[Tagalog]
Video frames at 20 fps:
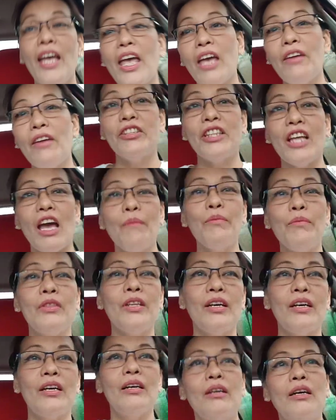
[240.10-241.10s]
every time
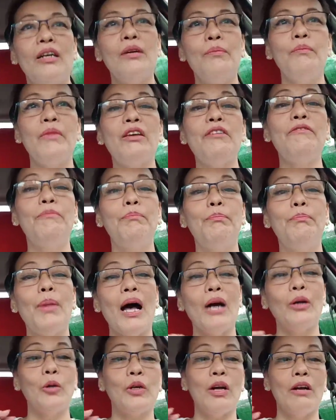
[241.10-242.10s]
na may
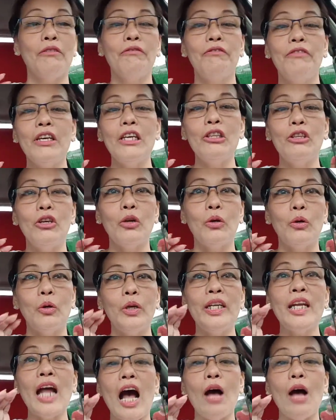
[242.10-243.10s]
bago kang video,
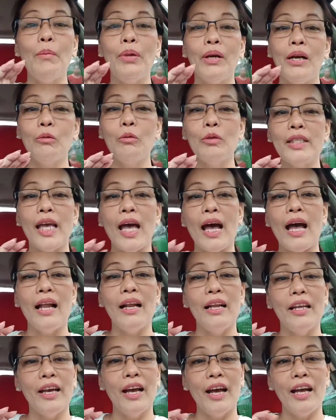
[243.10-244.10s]
inaabangan ko si
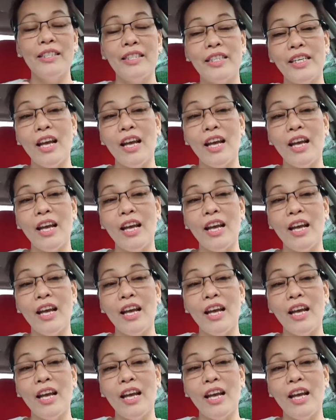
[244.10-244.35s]
Aria and si